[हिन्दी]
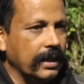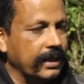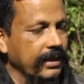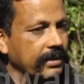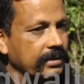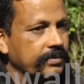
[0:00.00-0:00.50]

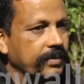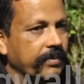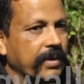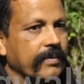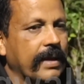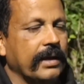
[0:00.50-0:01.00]
लेकिन यदि
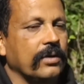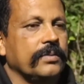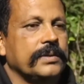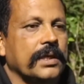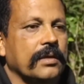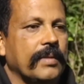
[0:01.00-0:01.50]
मनमाने रूप
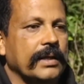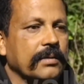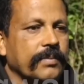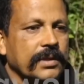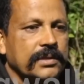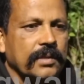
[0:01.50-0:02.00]
से अगर मान
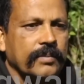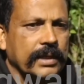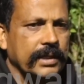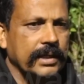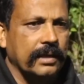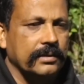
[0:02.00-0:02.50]
लीजिए पदस्थापना
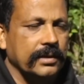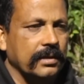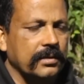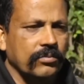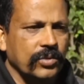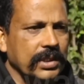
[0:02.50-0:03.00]
की जाती है
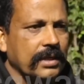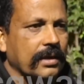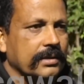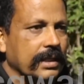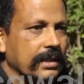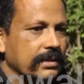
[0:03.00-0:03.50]
तो मुझे नहीं
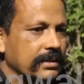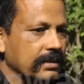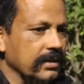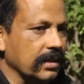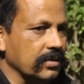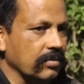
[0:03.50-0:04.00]
लगता कि
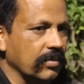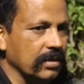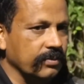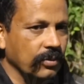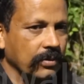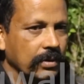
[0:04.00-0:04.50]
शासन की जो
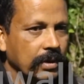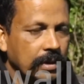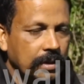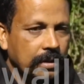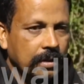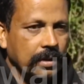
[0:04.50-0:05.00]

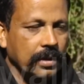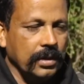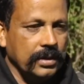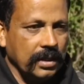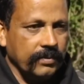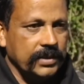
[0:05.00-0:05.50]
महत्वपूर्ण
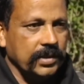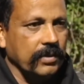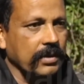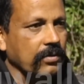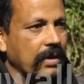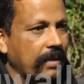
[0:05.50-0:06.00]
एल बी
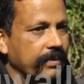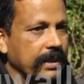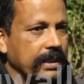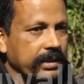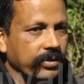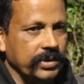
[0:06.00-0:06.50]
को लाभ
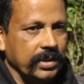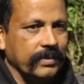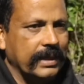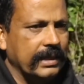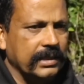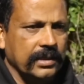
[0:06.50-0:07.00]
देने की योजना
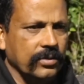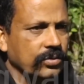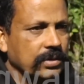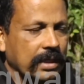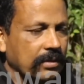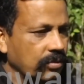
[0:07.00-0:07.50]
बनाई गई है
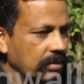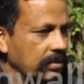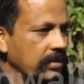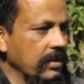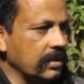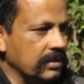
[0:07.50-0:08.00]
उसका
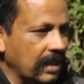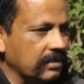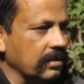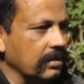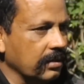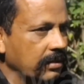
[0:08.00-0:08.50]
कोई
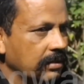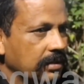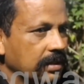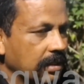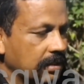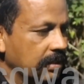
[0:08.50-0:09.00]
सार्थक
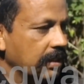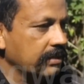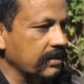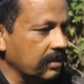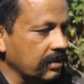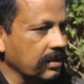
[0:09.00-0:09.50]
रिजल्ट या
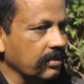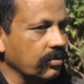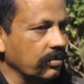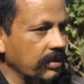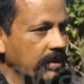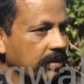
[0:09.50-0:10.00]
सार्थक
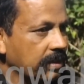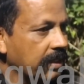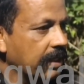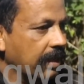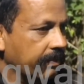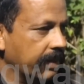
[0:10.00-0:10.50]

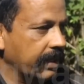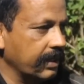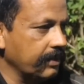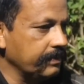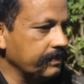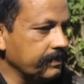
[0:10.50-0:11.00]
निर्णय आ
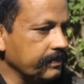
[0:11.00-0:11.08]
पाएगा